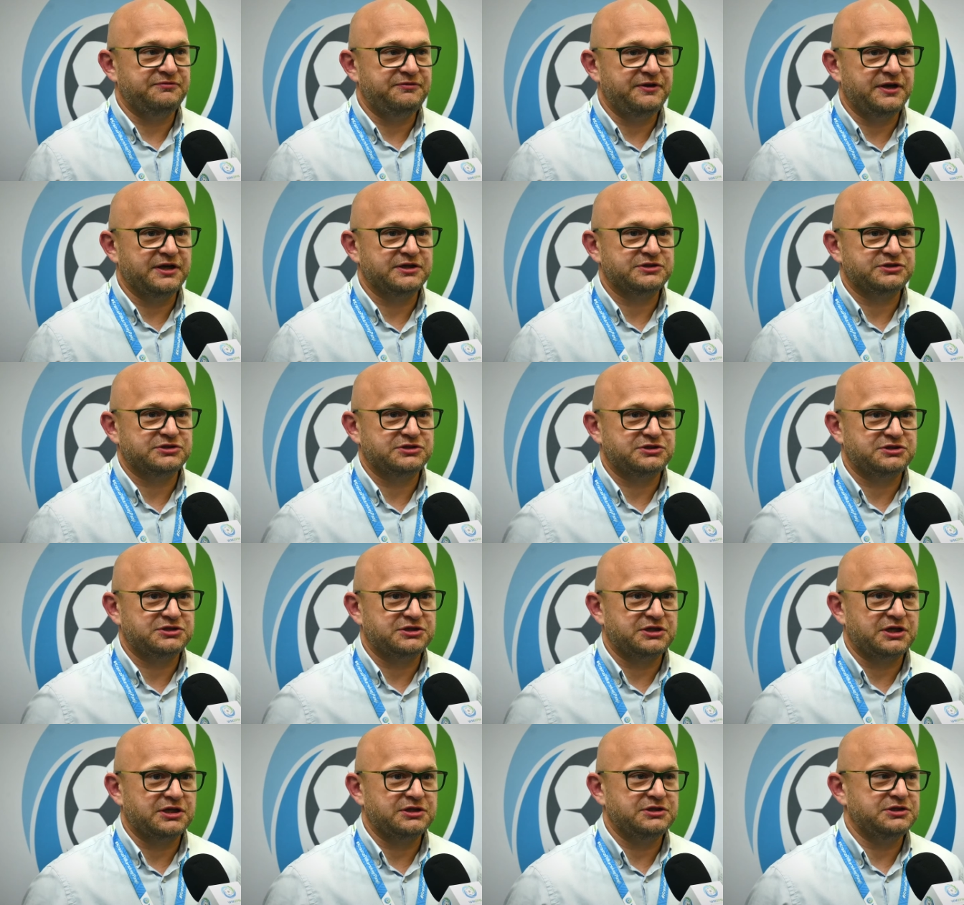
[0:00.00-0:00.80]
większych,
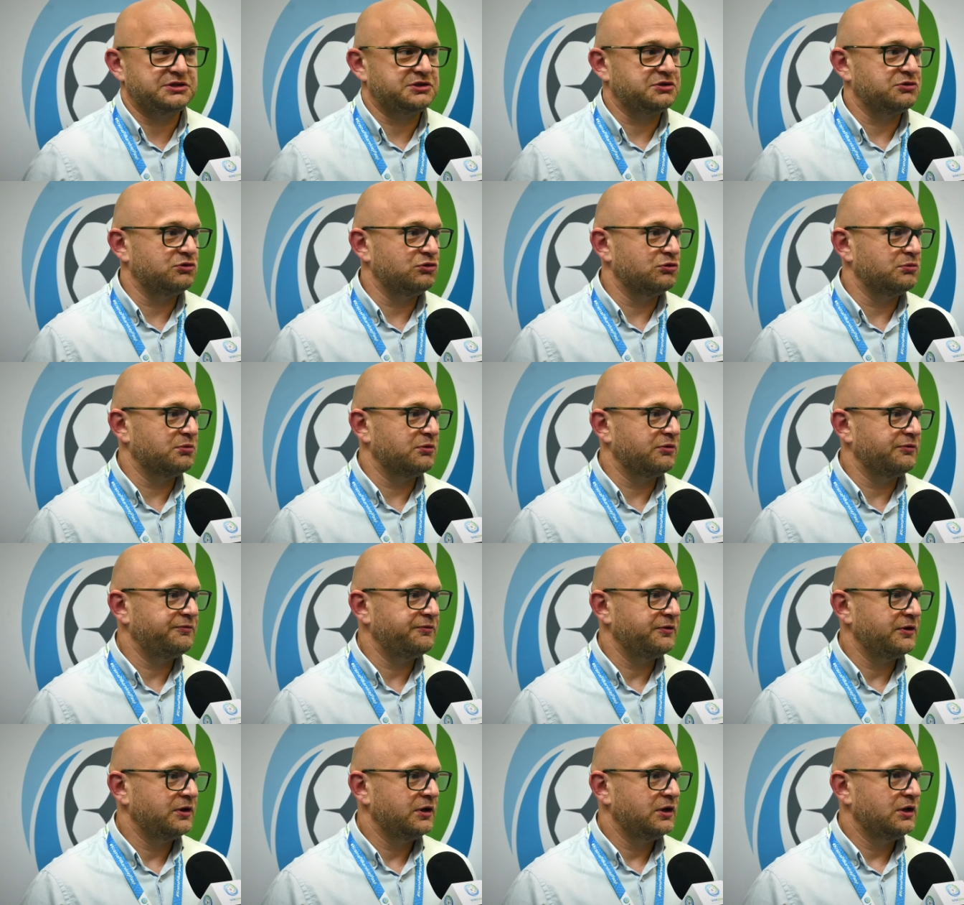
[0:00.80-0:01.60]
średnich
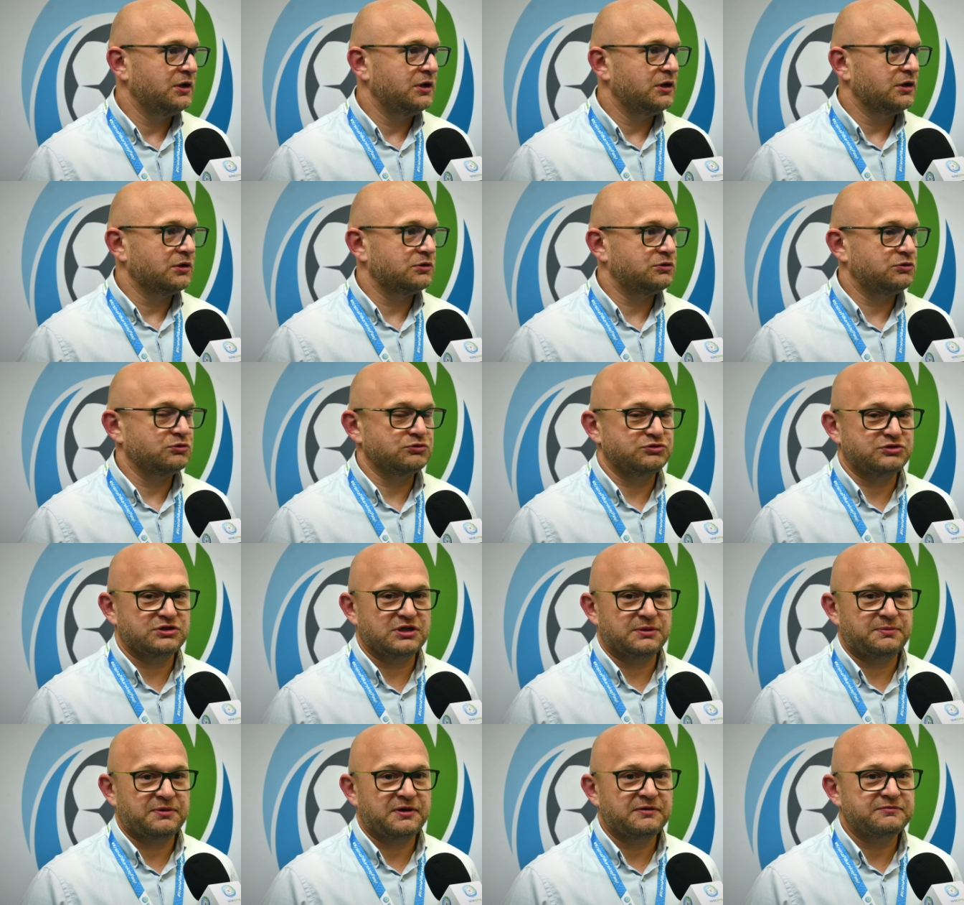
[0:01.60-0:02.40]
klubów,
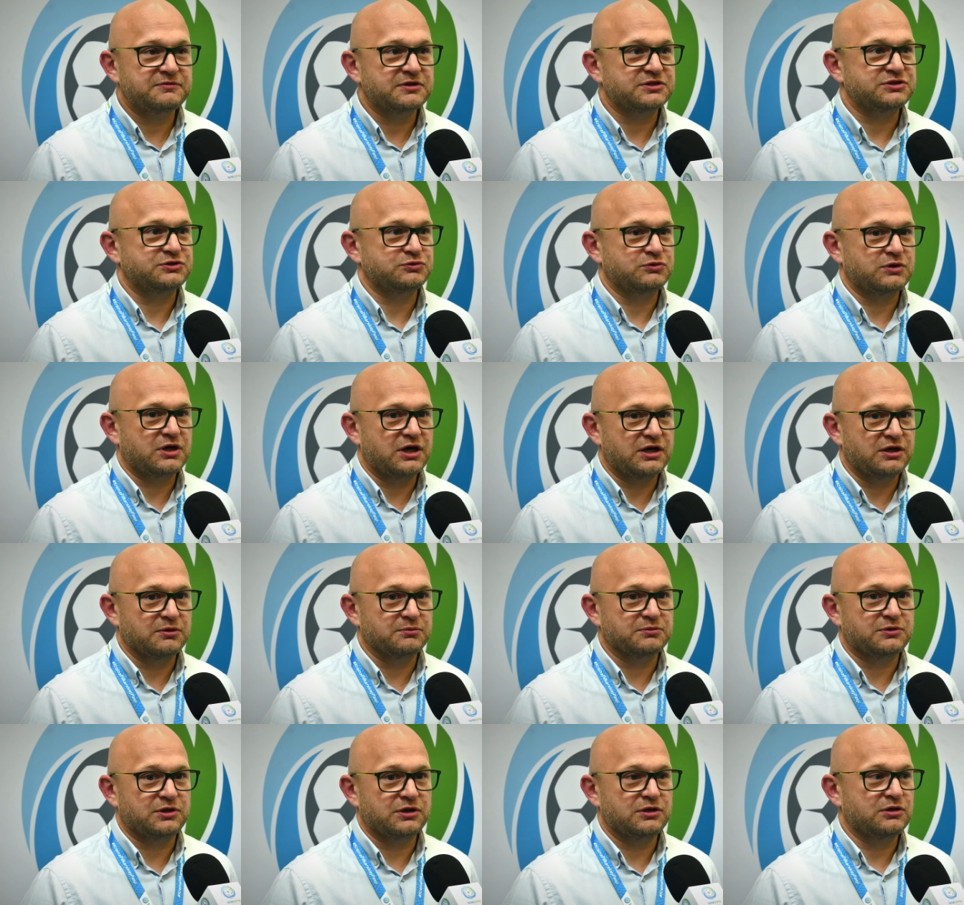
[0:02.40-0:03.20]
którzy naprawdę
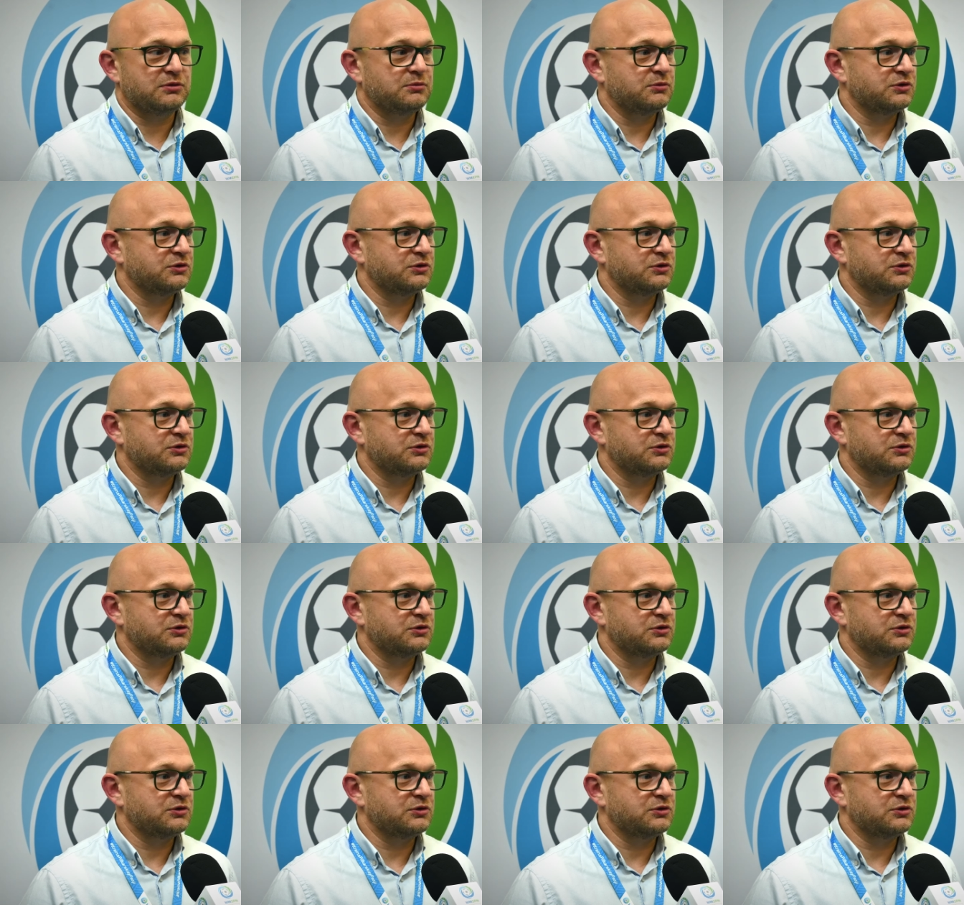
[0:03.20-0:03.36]
słuchają tego.